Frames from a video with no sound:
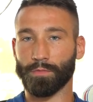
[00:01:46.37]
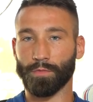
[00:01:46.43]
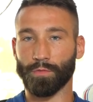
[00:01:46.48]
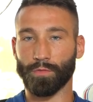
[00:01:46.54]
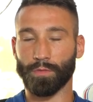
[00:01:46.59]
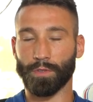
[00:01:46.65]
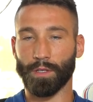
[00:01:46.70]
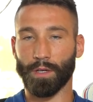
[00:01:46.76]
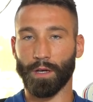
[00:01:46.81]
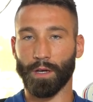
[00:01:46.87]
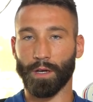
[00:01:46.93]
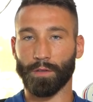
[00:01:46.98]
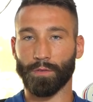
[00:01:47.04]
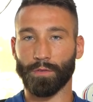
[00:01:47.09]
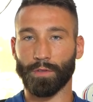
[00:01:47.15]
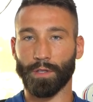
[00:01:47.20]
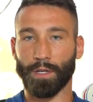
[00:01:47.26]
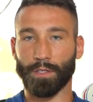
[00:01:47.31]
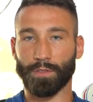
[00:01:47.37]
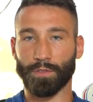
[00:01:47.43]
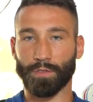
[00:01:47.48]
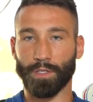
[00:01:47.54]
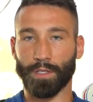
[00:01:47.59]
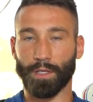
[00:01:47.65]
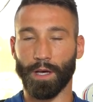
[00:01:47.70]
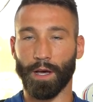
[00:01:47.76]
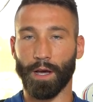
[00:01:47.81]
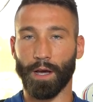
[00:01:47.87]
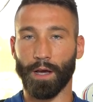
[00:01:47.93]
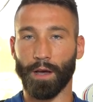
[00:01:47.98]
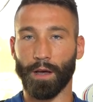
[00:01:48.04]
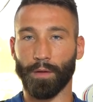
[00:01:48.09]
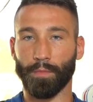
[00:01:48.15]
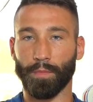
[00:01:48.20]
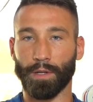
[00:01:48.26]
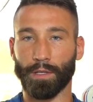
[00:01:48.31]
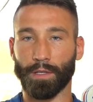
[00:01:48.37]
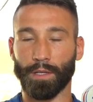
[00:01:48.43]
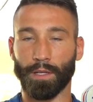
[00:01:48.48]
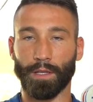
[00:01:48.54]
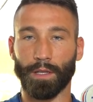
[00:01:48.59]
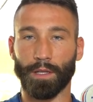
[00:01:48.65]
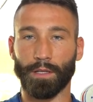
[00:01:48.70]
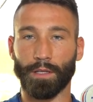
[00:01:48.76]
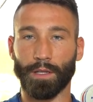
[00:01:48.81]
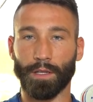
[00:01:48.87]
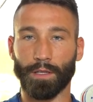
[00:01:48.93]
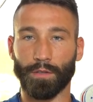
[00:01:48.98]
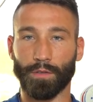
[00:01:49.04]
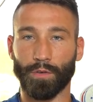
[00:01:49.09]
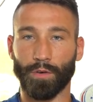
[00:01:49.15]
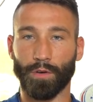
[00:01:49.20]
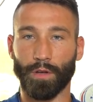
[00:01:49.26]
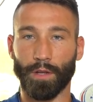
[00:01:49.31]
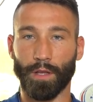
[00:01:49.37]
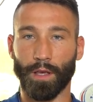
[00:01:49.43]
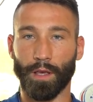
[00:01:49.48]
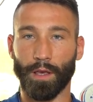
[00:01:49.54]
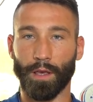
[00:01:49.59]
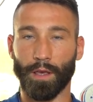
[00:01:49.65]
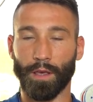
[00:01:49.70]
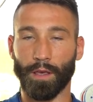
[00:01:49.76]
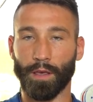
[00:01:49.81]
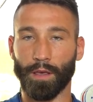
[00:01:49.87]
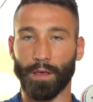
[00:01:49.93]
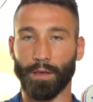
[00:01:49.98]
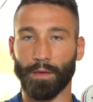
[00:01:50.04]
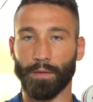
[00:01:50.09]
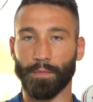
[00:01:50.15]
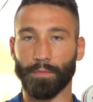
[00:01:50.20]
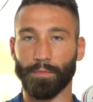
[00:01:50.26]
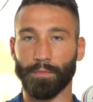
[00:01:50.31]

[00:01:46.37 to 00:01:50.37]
tutta, tutta la società a partire dal direttore